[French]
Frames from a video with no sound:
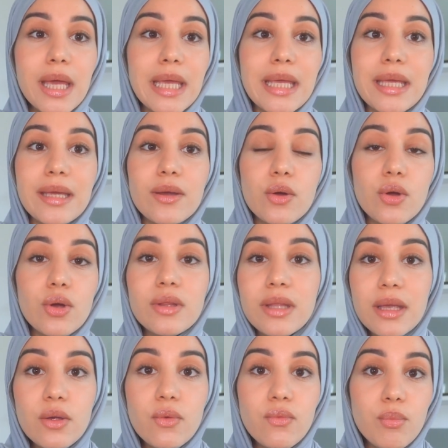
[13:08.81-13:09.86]
Et
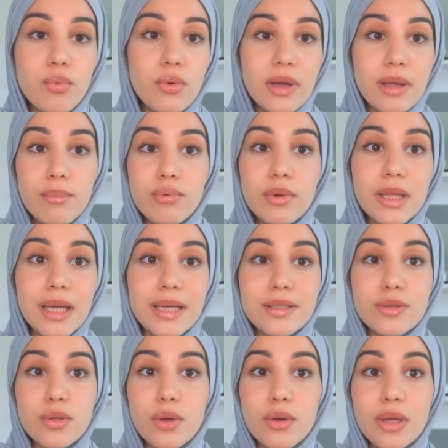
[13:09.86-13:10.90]
dès que vous pourrez plus être à
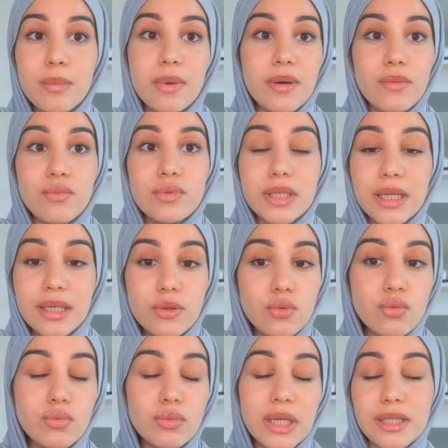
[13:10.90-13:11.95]
100, et eh ben vous allez
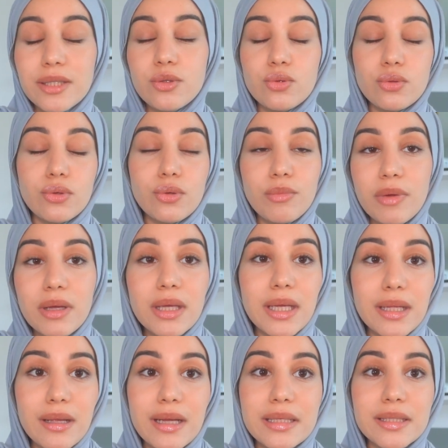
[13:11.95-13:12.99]
tout lâcher du jour au lendemain et
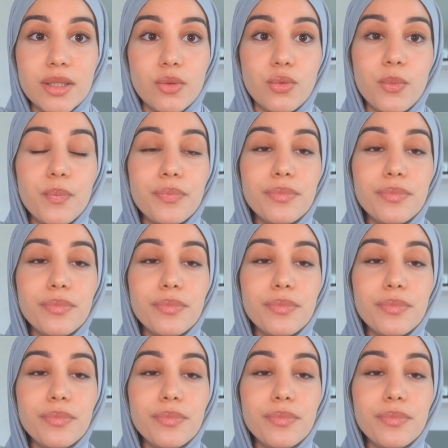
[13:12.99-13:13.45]
être à zéro.